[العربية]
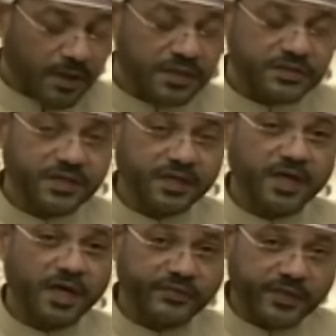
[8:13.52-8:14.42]

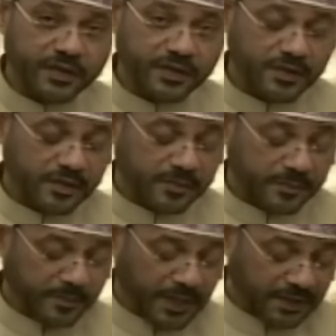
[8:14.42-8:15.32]
استئنافه
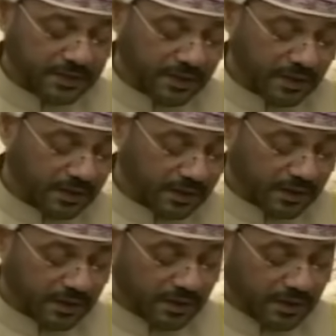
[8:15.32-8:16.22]
بعد
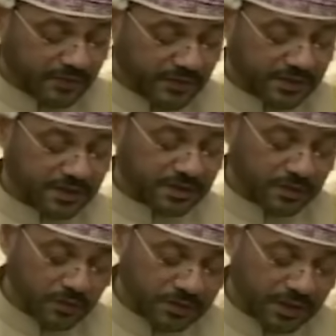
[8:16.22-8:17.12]
فترة
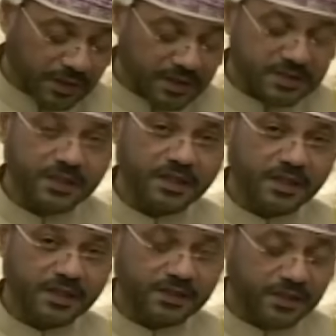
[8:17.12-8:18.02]
الهدنة
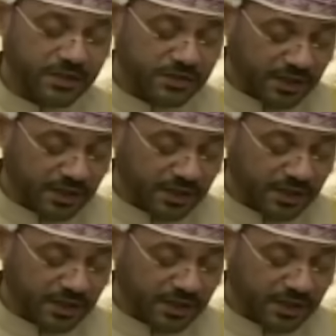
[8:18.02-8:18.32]
القصيرة التي